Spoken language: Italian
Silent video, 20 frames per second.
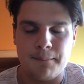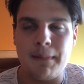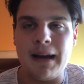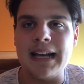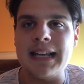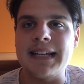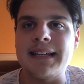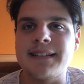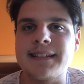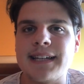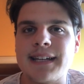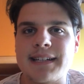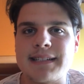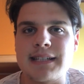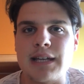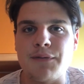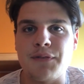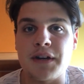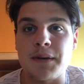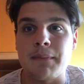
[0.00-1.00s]
ma
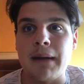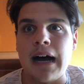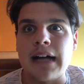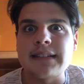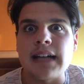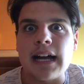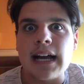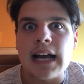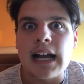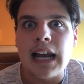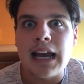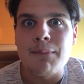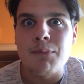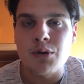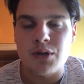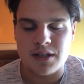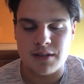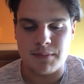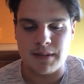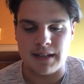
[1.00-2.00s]
l'Inter si è fermata
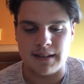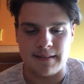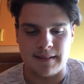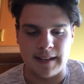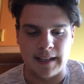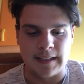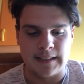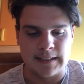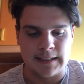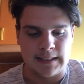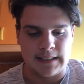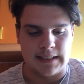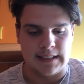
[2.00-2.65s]
clamorosamente.